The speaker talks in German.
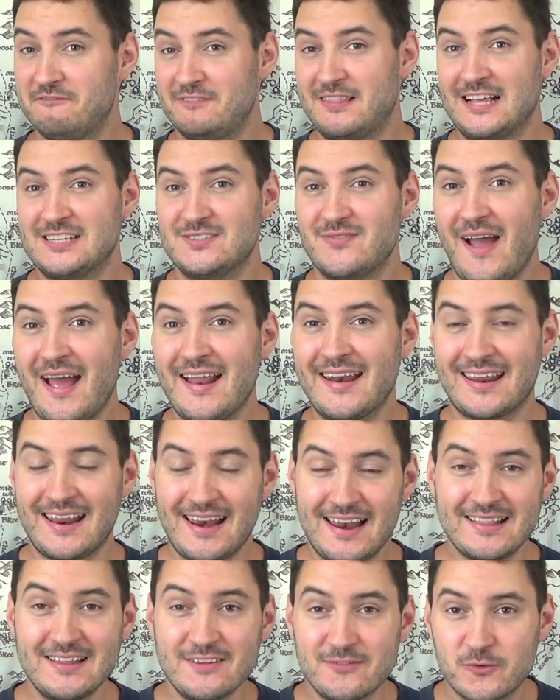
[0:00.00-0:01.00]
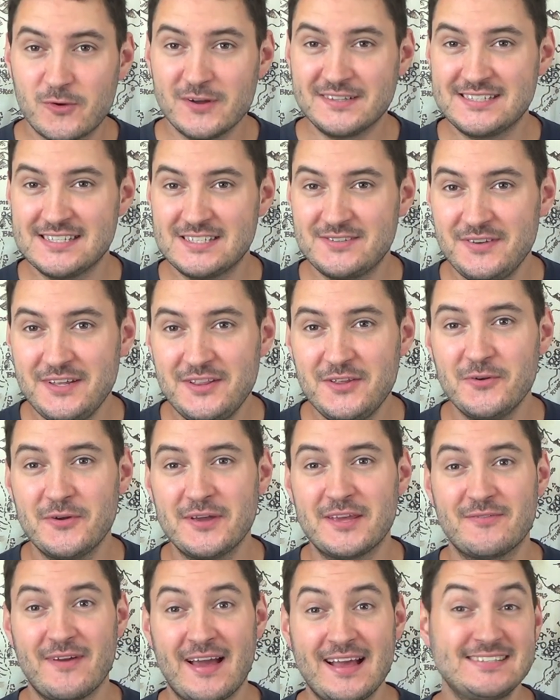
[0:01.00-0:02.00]
Das war ein relativ kurzes Video,
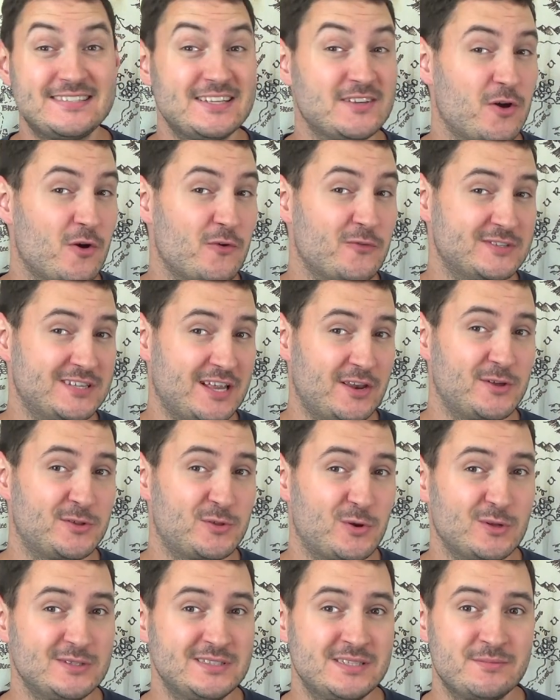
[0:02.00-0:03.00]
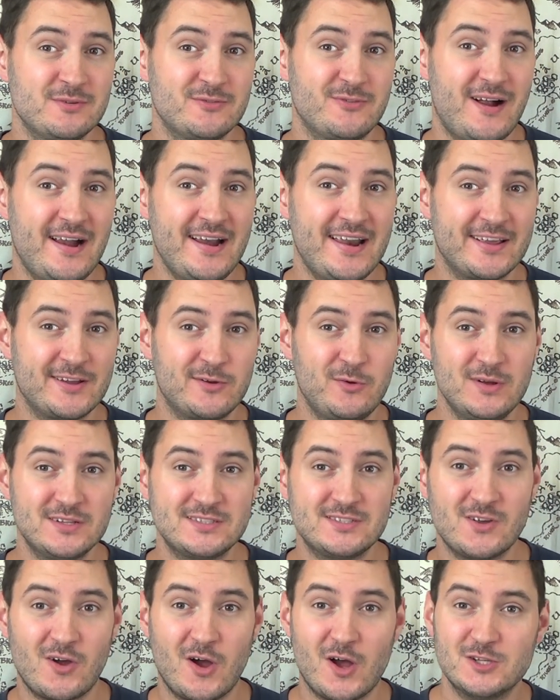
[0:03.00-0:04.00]
ich weiß, ich hoffe es hat euch trotzdem gefallen, einen
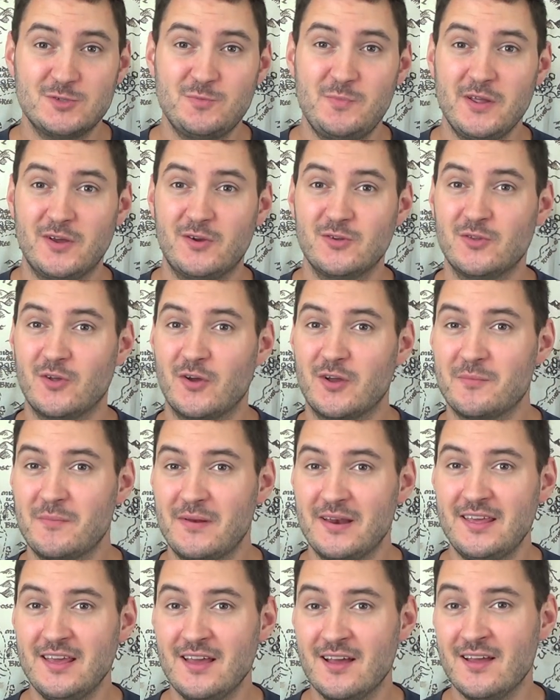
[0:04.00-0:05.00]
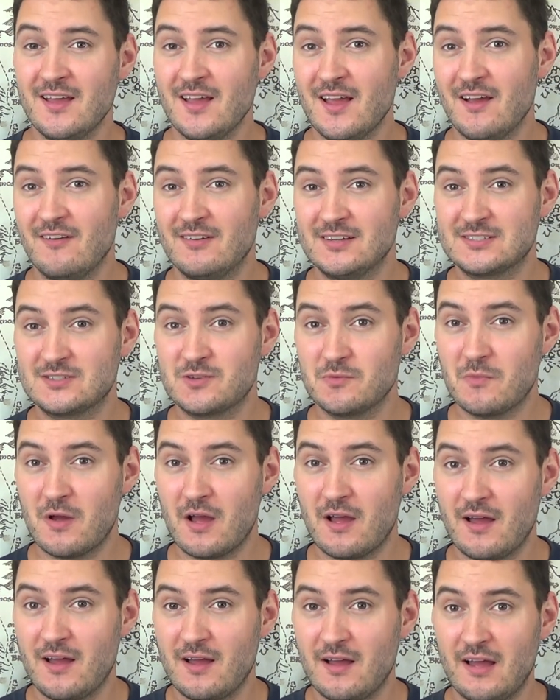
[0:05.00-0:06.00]
kurzen Ausblick und euch mal hier was, zum, äh,
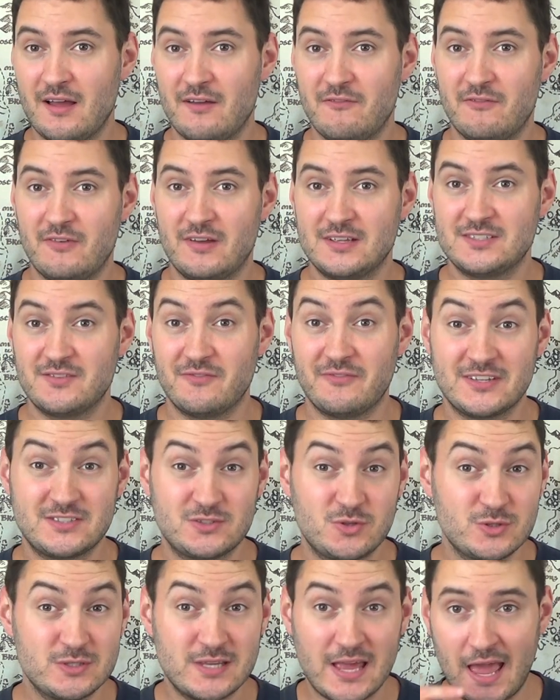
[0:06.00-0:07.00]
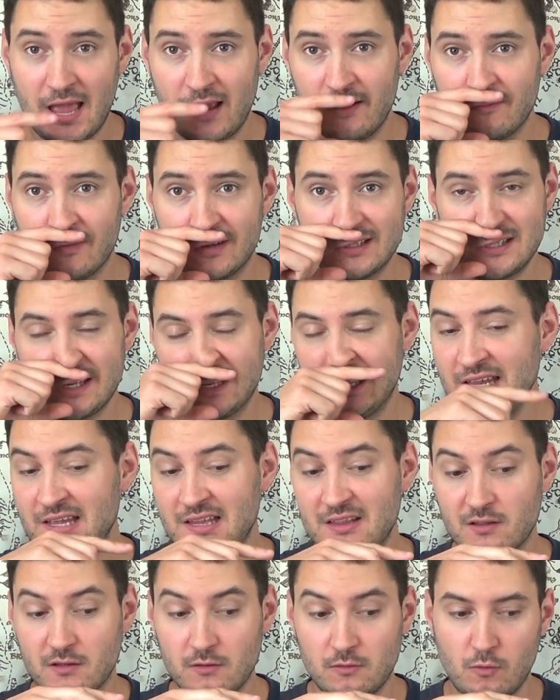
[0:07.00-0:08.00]
was, was zu zeigen, was ich
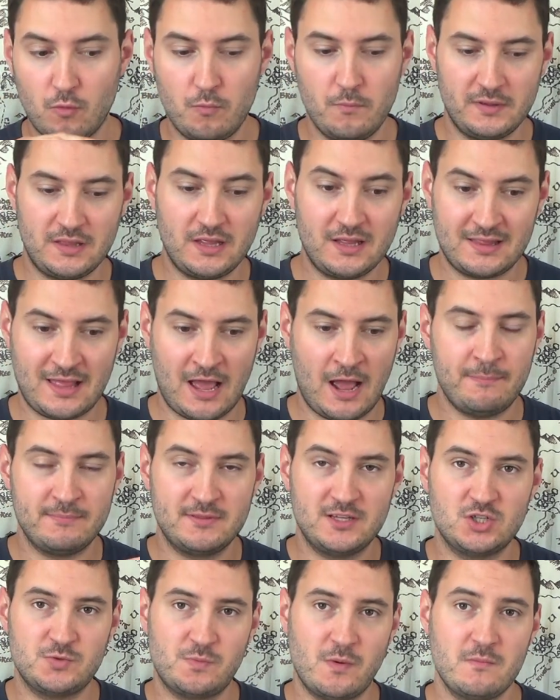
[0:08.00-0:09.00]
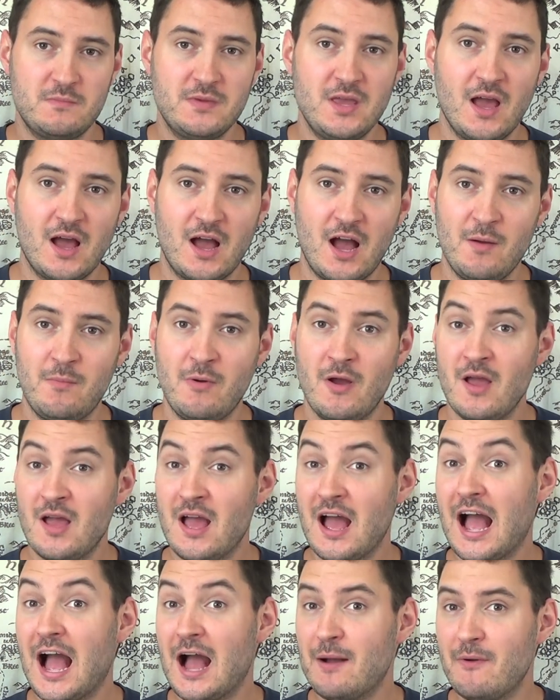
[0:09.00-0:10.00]
nicht unbedingt haptisch bei mir habe,
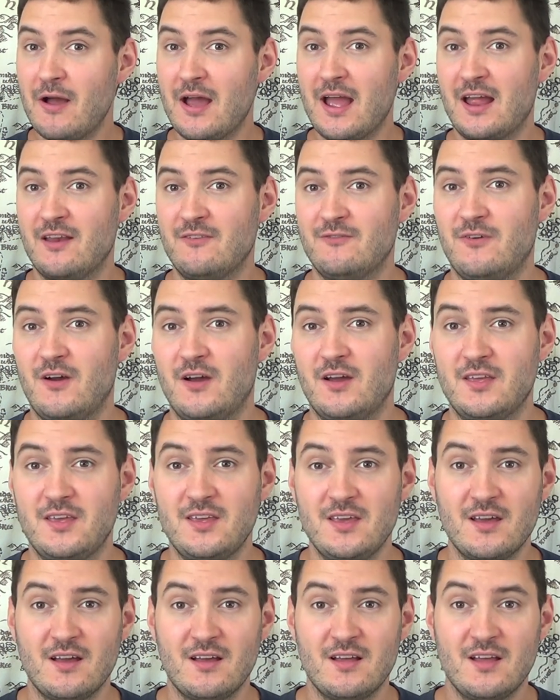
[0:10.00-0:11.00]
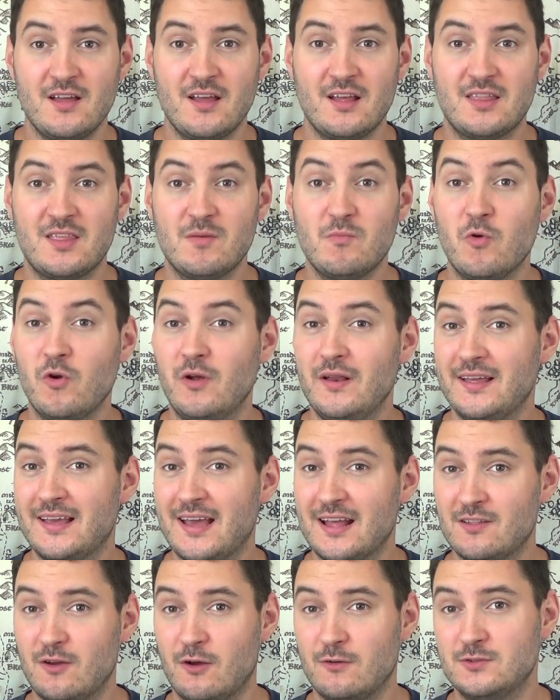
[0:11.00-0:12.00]
aber einfach hier die
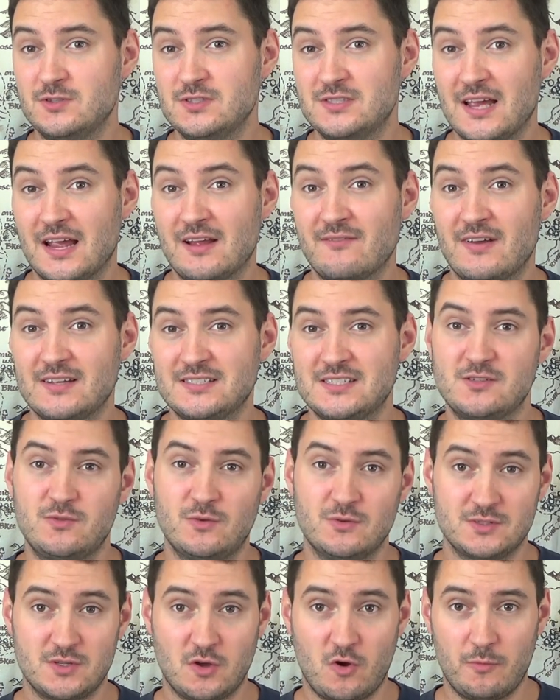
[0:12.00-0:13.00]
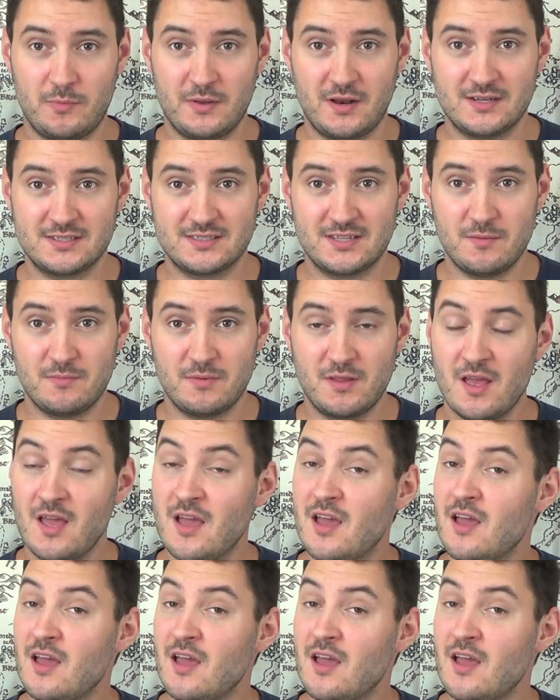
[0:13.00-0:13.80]
Möglichkeit aufzuzeigen, was es für unser Hobby alles gibt.